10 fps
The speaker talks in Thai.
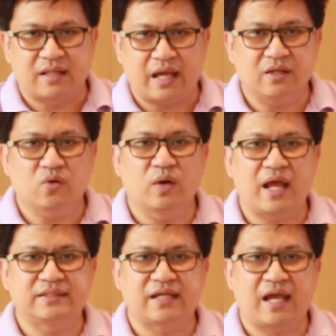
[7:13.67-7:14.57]
ถ้ายังคง
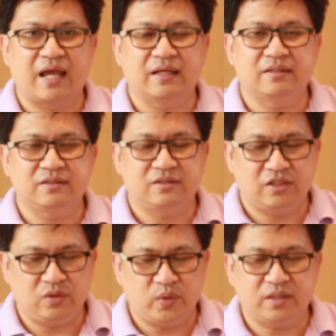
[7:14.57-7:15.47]
ล่าช้า
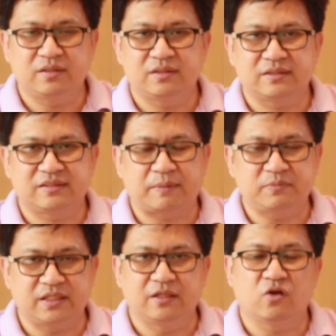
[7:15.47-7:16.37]
ชีวิต ทรัพ
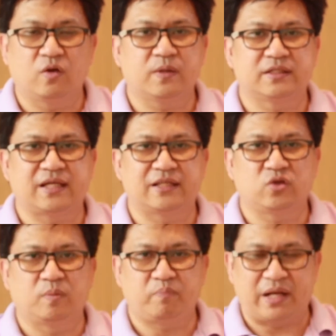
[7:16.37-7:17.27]
ย์สินของประชาช
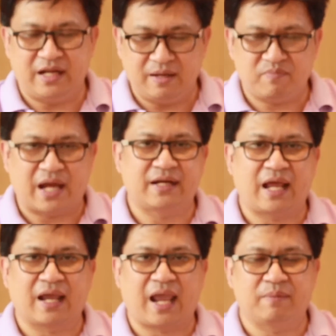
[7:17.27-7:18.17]
นเป็นเดิมพัน
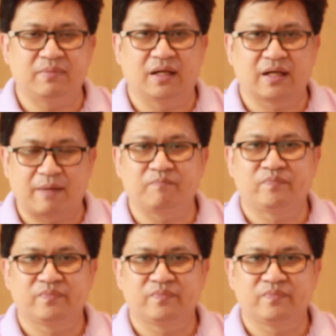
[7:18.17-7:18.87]
ทางการเมืองครับ